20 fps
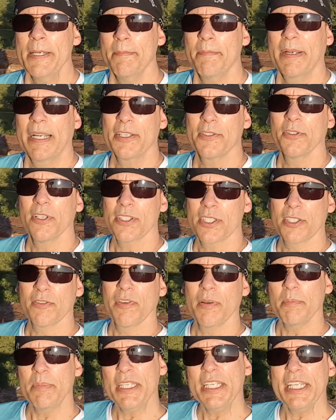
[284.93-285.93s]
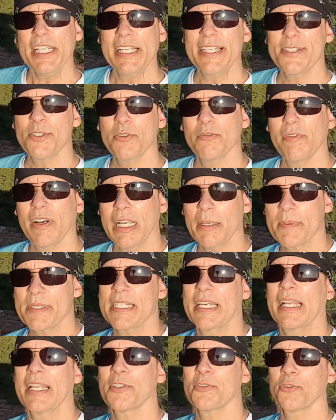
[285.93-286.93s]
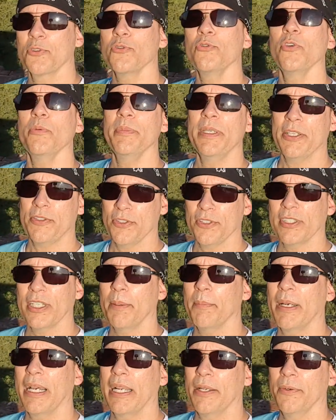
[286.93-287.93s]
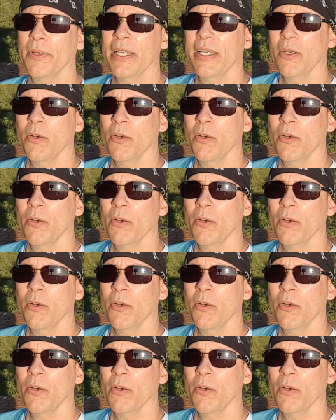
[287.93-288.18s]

para as nossas famílias, isso vale para as relações no ambiente de trabalho.